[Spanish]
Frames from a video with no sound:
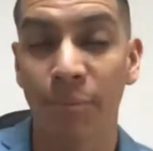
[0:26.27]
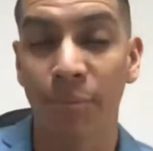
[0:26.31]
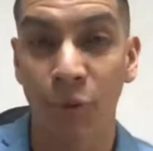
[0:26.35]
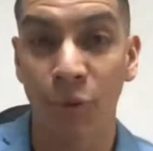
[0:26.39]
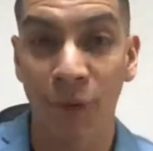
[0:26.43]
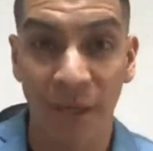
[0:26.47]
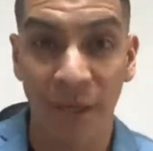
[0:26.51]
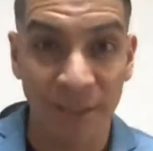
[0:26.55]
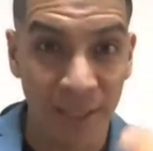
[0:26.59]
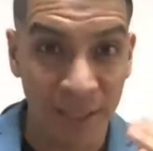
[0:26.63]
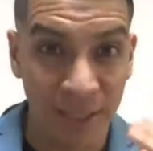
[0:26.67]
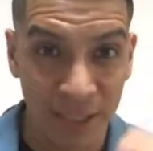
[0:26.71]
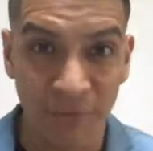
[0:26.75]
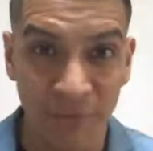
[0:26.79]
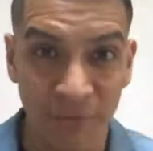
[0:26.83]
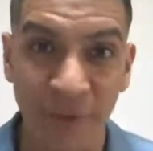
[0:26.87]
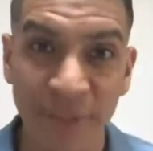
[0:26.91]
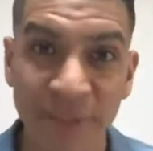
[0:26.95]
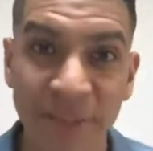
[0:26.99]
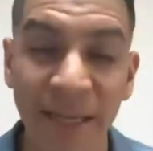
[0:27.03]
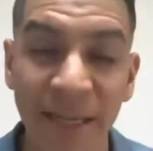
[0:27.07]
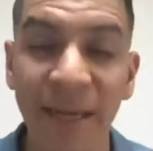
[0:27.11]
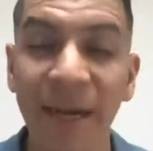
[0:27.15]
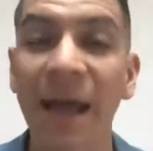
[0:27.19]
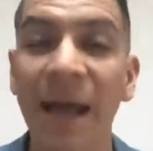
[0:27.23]
poder
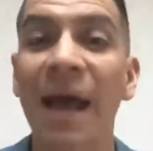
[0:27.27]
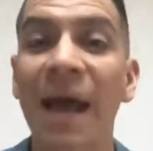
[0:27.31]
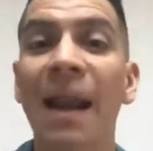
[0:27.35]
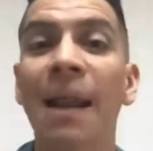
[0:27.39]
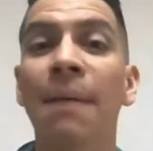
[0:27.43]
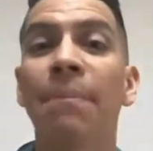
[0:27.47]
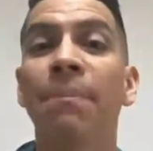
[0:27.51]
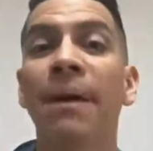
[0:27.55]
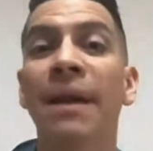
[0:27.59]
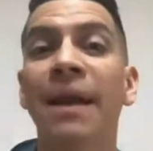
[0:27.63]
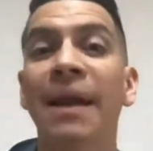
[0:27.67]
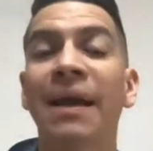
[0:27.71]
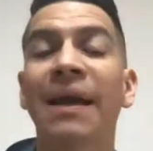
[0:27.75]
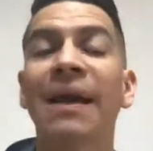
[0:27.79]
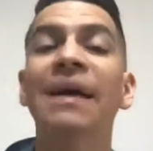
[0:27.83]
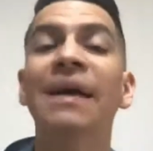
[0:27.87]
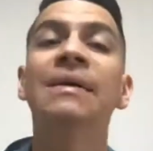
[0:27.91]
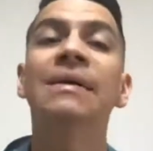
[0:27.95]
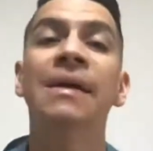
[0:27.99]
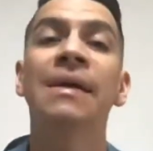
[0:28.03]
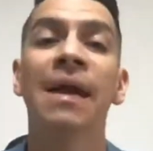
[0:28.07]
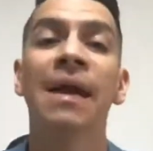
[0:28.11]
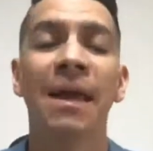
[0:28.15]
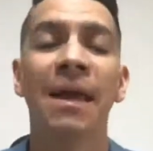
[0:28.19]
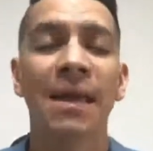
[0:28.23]
satisfacer a la
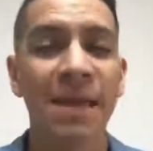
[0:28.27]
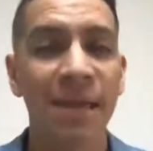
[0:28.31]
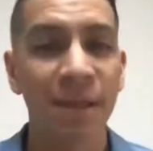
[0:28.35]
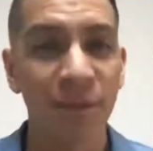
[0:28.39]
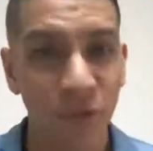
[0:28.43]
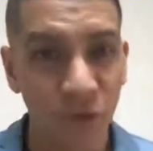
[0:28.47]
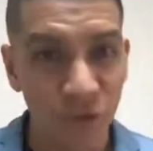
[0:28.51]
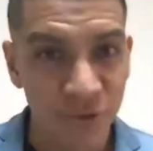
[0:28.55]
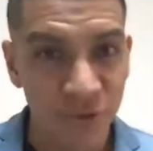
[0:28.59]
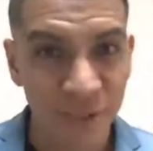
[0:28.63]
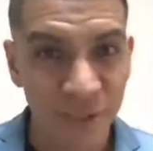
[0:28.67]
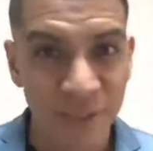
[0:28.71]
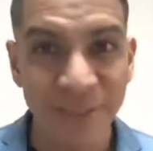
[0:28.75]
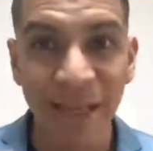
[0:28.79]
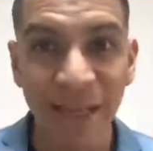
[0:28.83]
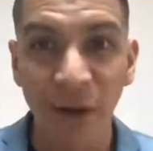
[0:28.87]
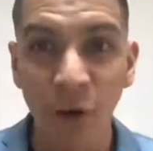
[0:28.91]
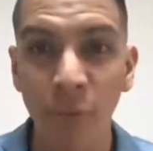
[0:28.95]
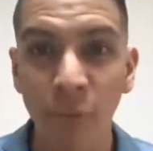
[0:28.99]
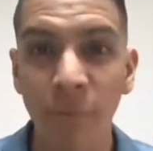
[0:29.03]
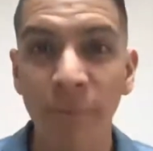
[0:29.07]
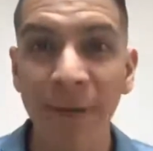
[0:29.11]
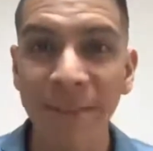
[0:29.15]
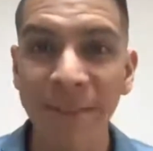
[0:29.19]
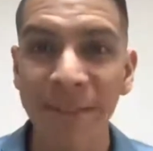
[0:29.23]
pareja y entonces el
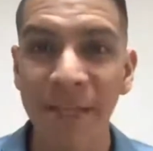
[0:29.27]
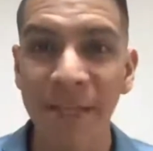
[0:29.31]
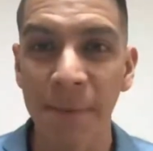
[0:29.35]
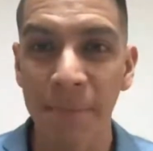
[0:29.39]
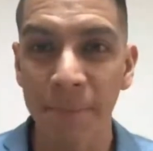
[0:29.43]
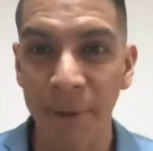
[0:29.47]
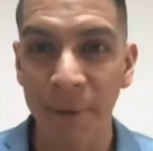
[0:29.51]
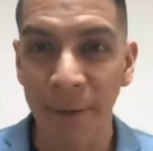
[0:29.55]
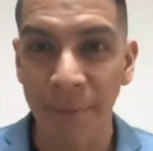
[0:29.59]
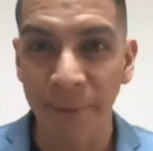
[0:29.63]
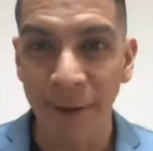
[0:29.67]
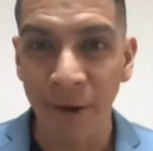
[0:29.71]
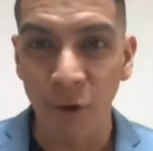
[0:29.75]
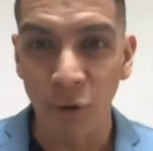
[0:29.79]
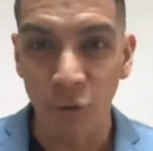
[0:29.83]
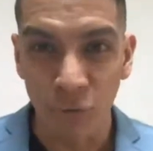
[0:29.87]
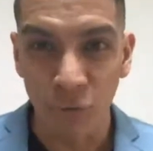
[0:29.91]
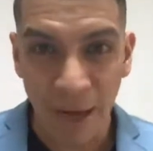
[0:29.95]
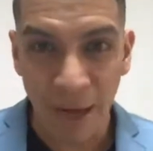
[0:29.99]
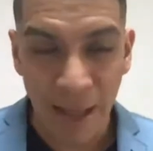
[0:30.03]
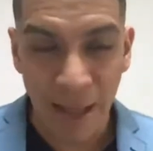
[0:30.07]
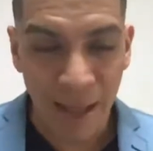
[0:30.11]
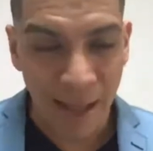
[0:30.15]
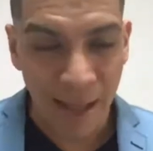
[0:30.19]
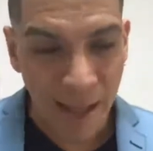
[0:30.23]
hombre siempre va con
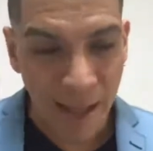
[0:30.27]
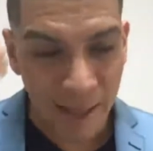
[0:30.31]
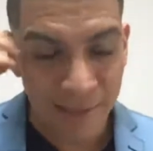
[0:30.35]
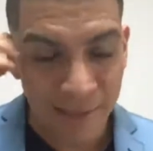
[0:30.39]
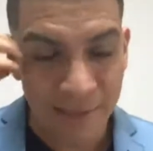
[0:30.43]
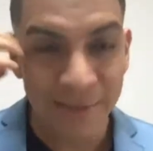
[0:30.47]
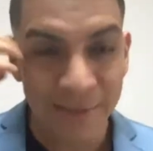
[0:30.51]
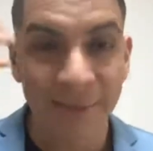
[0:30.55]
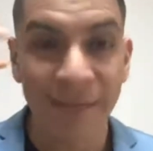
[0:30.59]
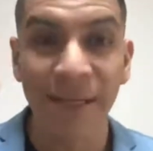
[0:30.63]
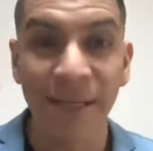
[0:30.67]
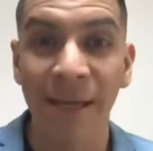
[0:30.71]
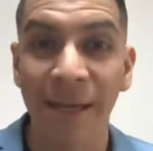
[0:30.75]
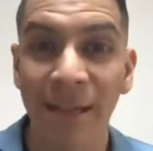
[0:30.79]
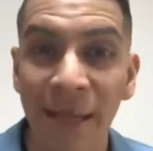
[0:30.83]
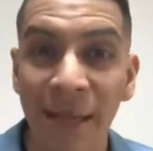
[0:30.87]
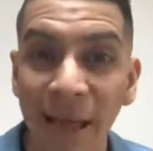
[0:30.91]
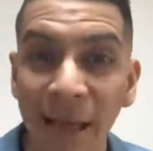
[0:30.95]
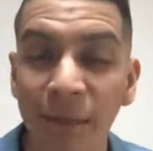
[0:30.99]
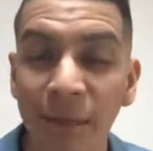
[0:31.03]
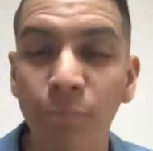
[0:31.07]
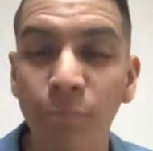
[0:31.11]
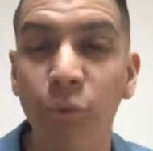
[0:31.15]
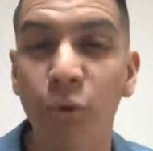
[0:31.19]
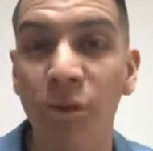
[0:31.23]
una
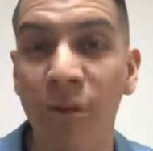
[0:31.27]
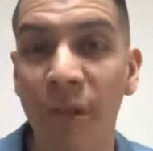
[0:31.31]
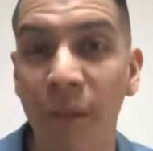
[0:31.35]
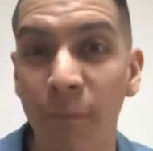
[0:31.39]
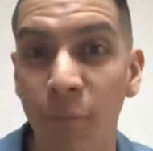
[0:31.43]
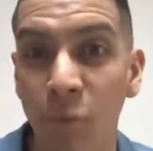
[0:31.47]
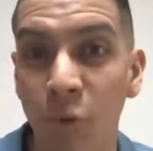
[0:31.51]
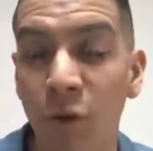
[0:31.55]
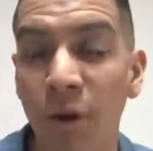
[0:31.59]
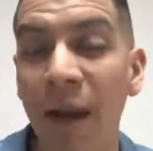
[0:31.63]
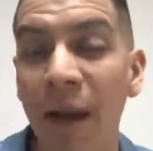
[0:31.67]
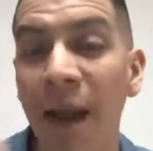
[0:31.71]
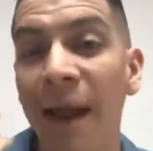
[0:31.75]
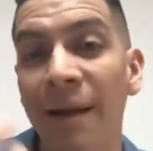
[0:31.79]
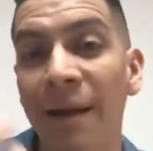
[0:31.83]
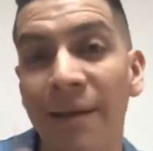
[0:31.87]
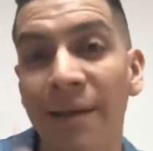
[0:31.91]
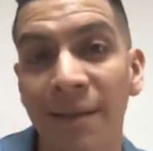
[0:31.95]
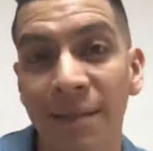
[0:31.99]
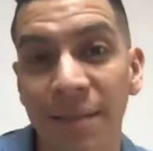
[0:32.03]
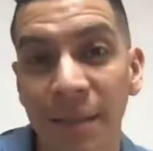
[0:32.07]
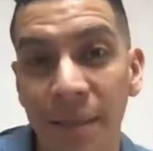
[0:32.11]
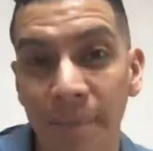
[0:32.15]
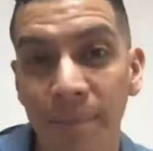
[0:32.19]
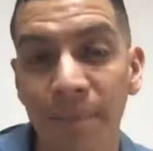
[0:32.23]
ansiedad por temor al
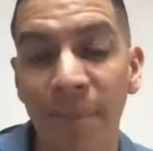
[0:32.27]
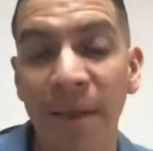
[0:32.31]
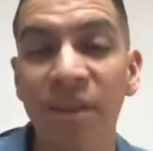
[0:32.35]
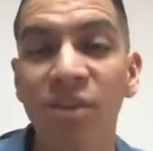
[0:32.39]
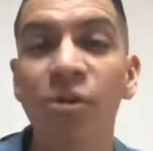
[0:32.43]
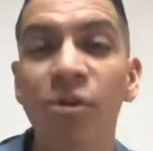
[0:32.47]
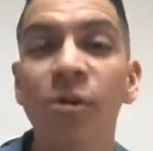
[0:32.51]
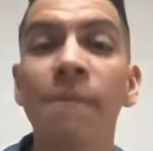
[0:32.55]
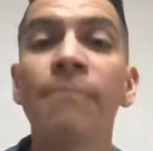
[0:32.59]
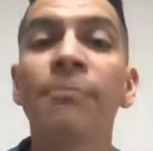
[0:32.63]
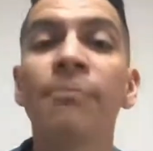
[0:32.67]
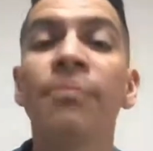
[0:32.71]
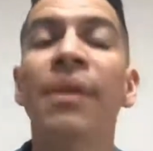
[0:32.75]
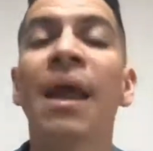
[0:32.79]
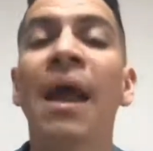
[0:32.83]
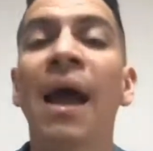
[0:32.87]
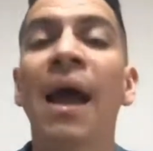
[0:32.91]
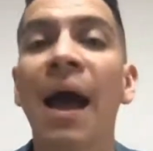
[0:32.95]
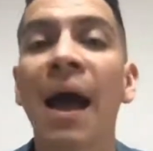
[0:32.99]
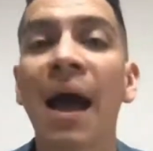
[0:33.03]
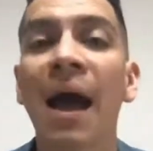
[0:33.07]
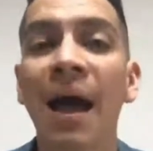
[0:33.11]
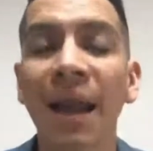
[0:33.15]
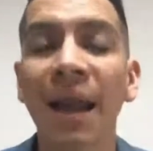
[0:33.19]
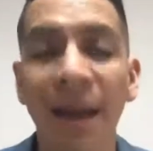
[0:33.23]
desempeño
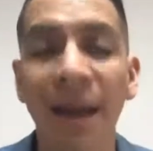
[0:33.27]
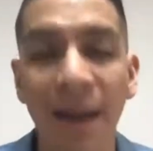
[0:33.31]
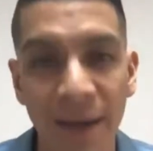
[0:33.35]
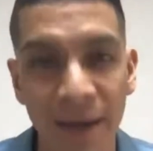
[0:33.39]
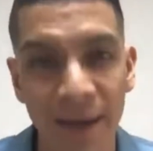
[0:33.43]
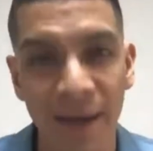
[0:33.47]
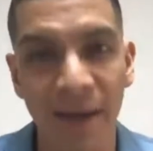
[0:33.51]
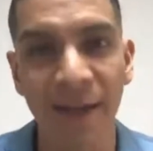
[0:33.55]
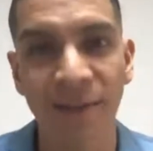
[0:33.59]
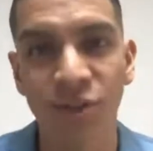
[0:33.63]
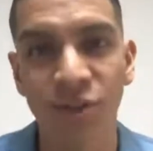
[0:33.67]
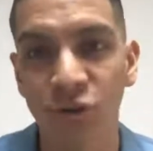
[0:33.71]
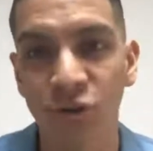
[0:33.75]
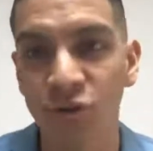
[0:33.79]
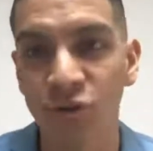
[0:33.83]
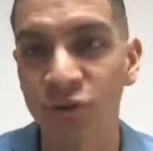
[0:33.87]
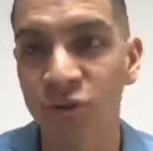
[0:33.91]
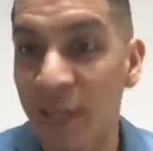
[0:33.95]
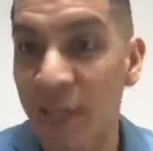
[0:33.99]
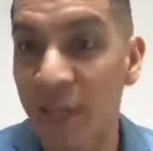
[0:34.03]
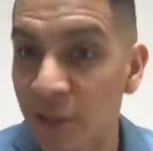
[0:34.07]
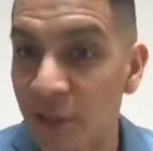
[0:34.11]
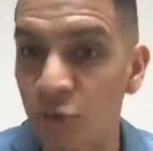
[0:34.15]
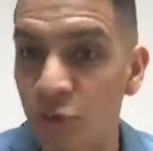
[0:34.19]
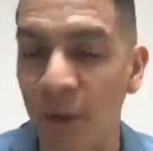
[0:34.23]
a la relación
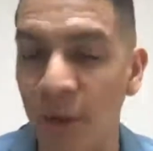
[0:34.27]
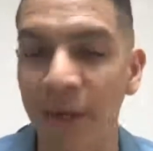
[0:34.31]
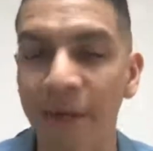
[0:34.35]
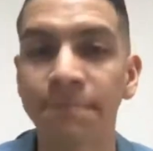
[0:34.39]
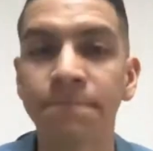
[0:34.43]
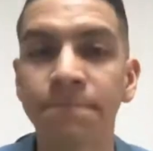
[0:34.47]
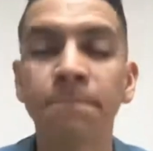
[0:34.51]
sexual.